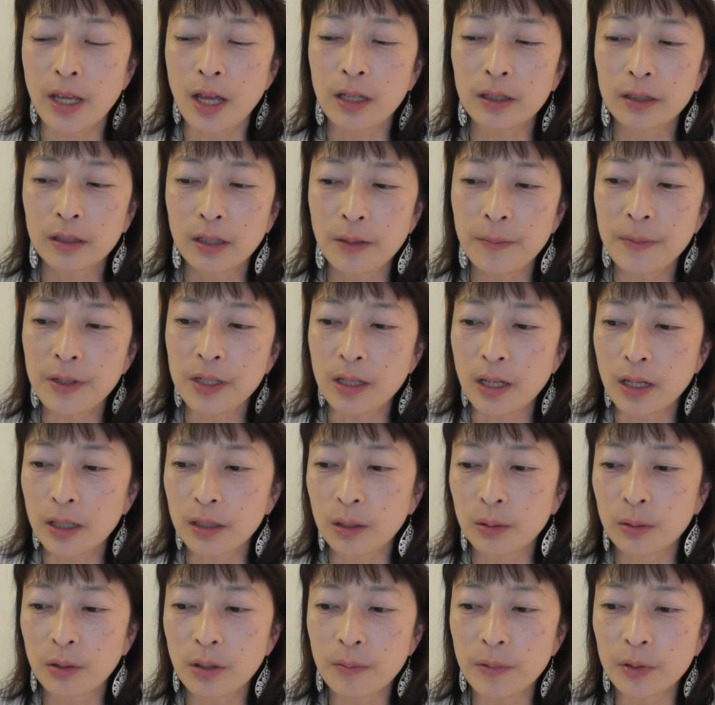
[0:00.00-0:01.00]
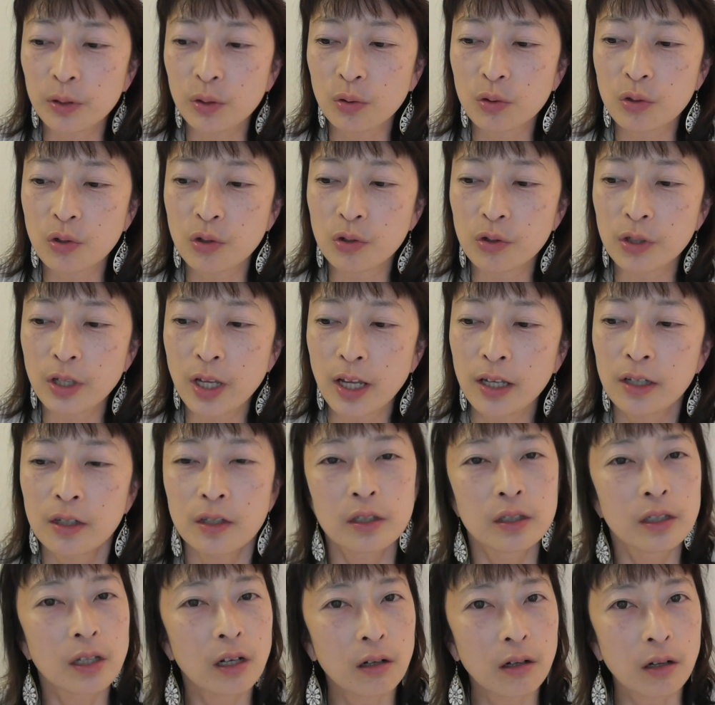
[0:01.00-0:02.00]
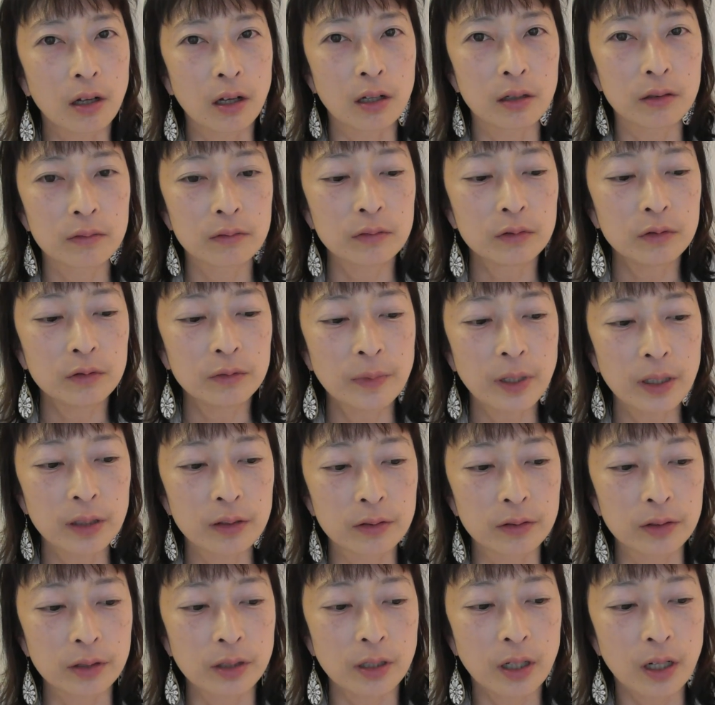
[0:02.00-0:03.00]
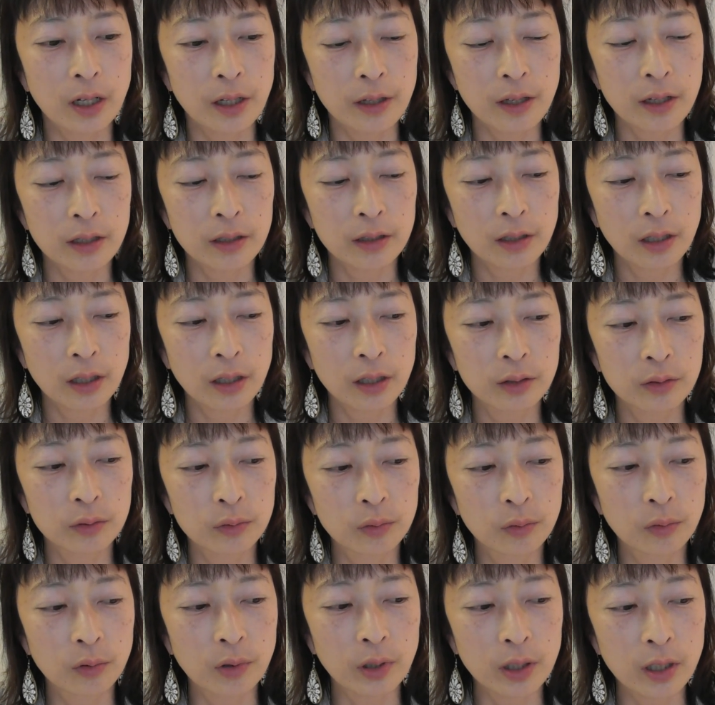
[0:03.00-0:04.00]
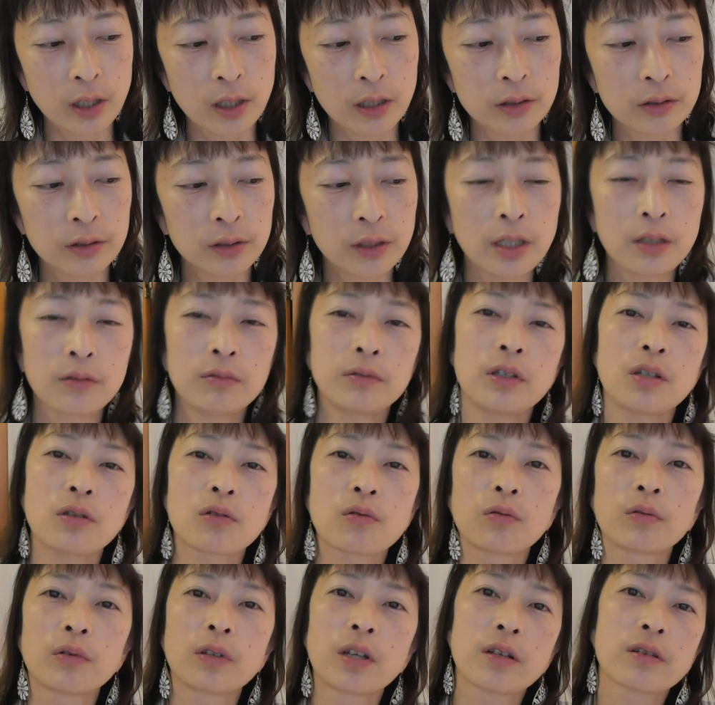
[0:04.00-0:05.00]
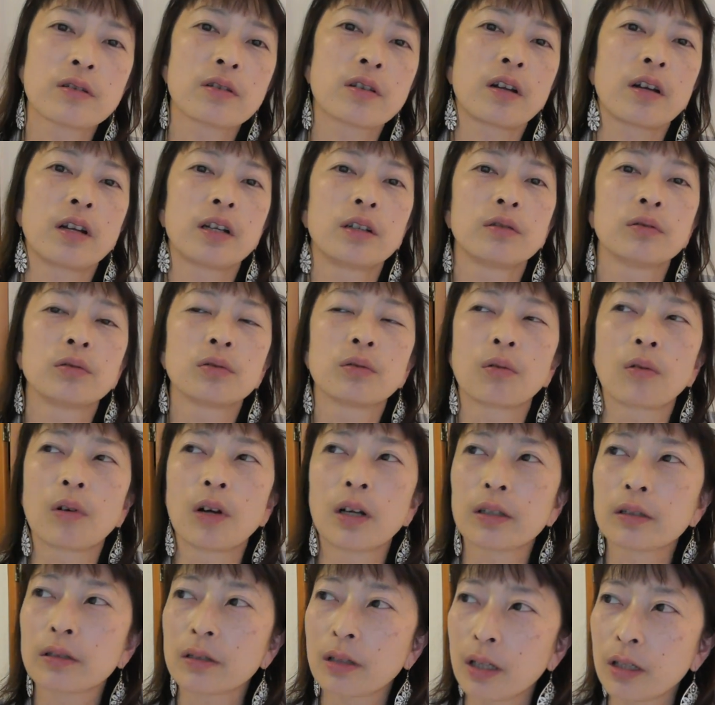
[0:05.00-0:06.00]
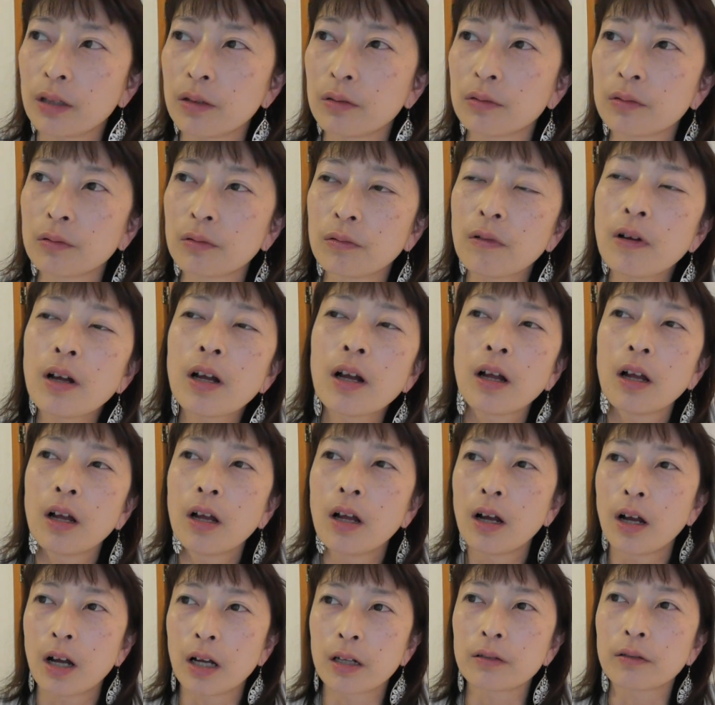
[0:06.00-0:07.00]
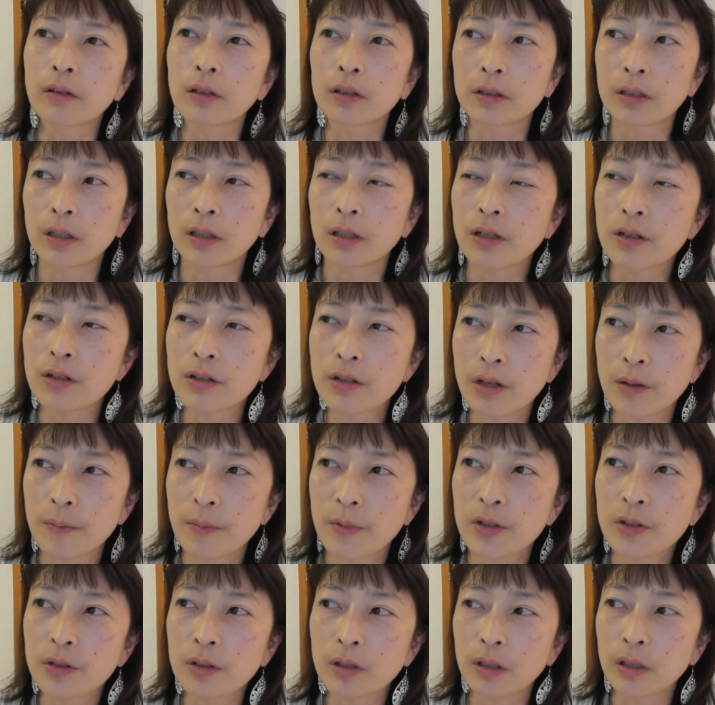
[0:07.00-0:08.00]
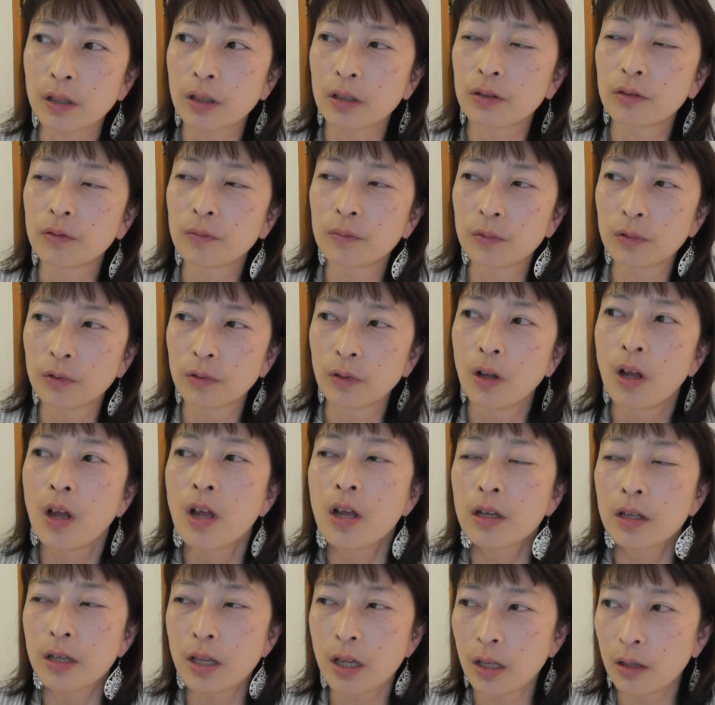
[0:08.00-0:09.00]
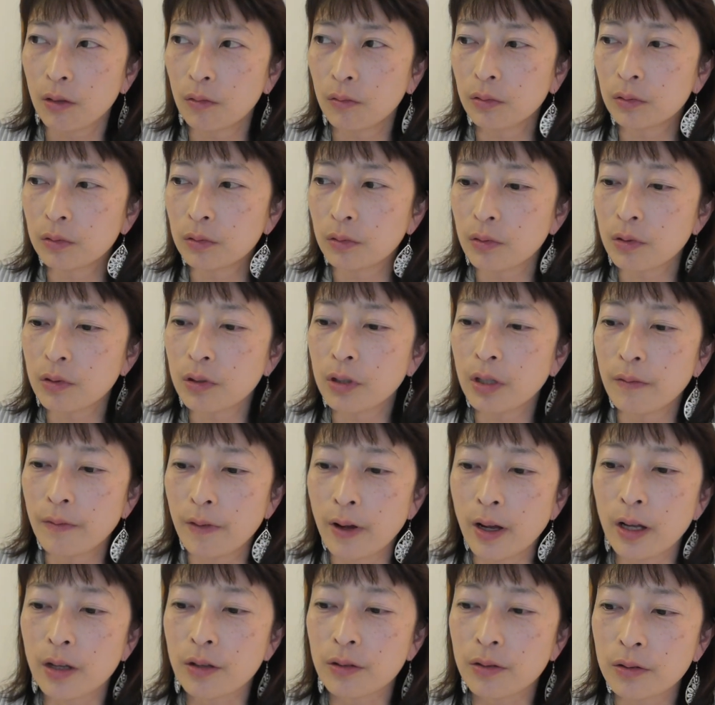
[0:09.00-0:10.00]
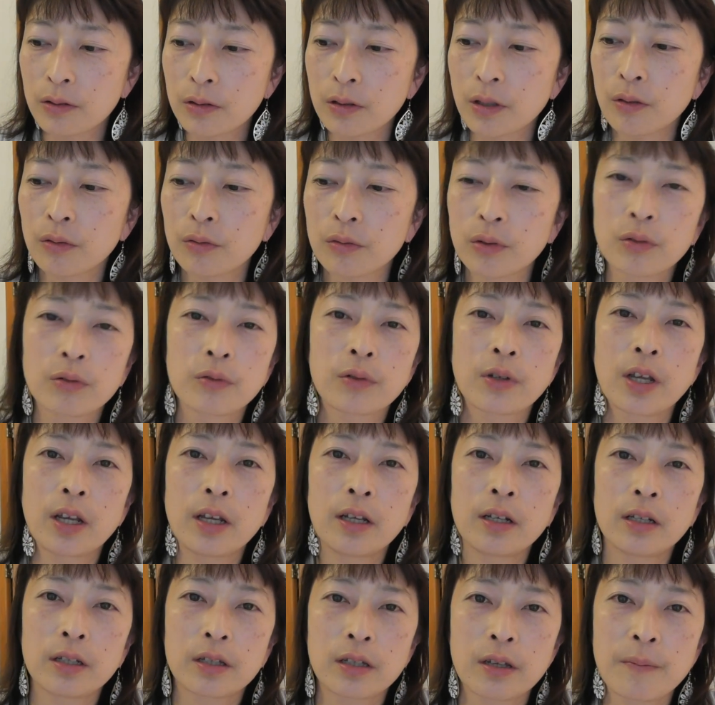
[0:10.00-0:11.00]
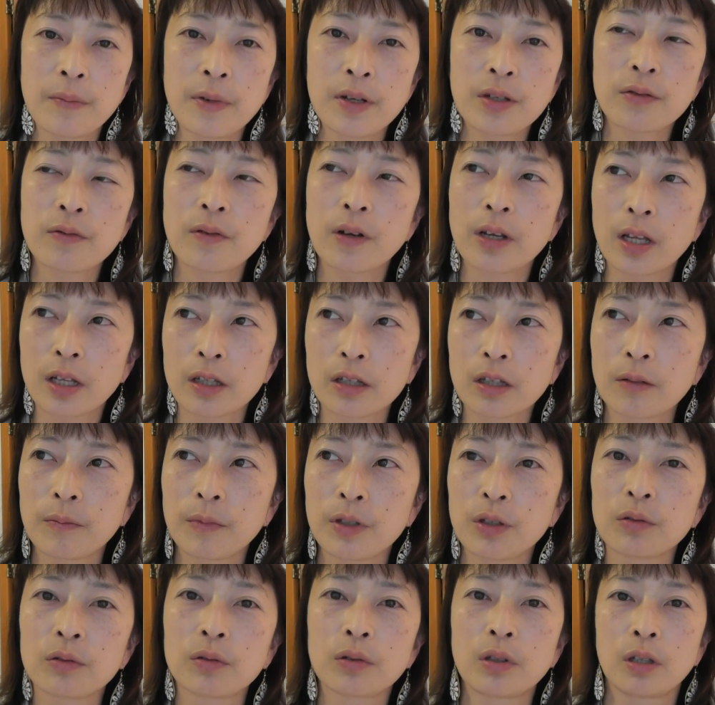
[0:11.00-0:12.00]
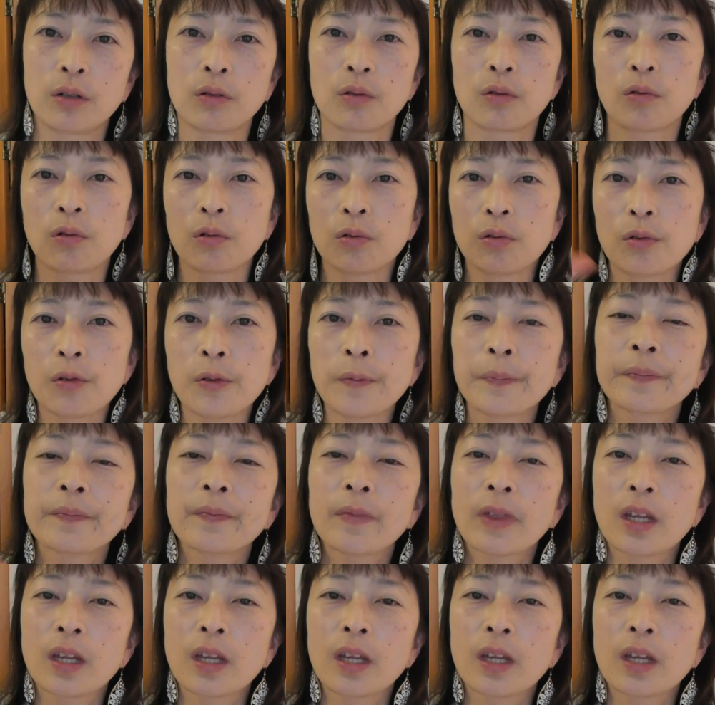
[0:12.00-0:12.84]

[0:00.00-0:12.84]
やってみて例えば途中でなんかうまくいかないなどうかなって言って相談されるとかっていうのはある方いらっしゃいましたけれども傾向としては素直に受け入れてまずはやってみるっていうこの